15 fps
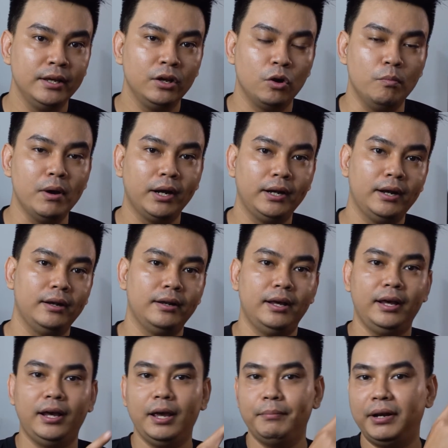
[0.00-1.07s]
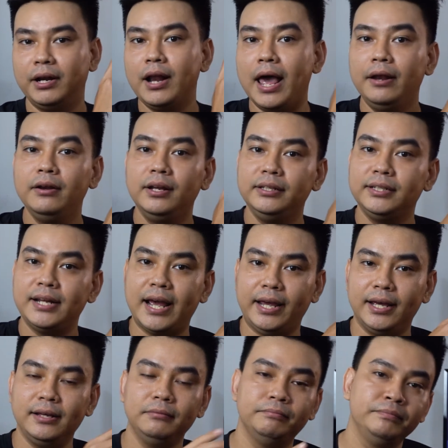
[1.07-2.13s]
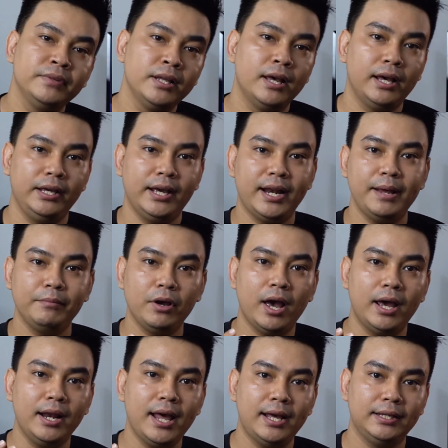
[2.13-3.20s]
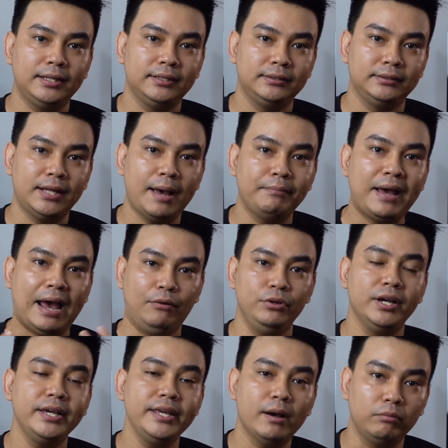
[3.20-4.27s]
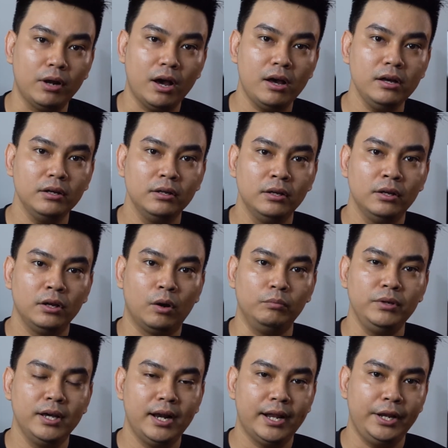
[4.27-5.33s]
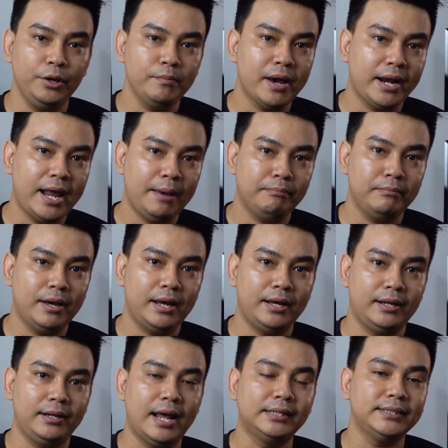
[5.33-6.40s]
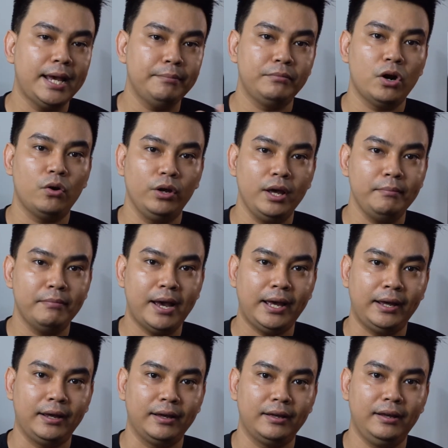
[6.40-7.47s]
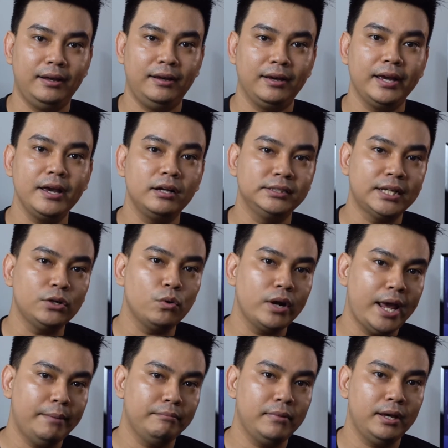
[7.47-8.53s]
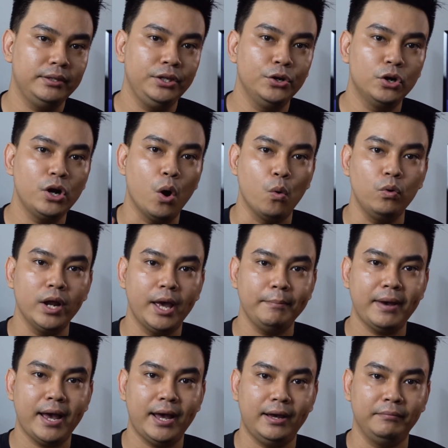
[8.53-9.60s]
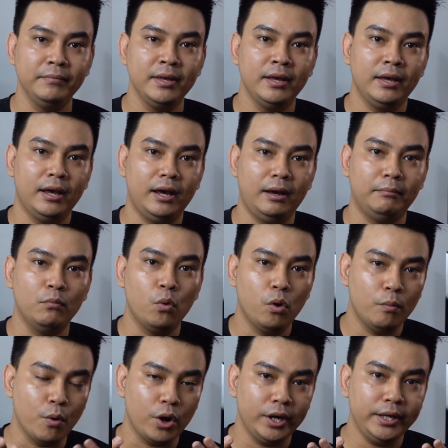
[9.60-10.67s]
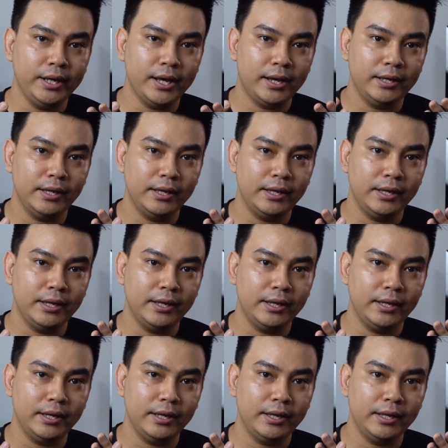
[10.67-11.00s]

của mình Thì mình đã để đưa lên trên này ha Thì anh em có thể là tham khảo những cái dòng đó cũng như là nếu mà anh em mà đã xem rồi á, mà cái ngân sách của anh em chưa có đủ để mà mua một cái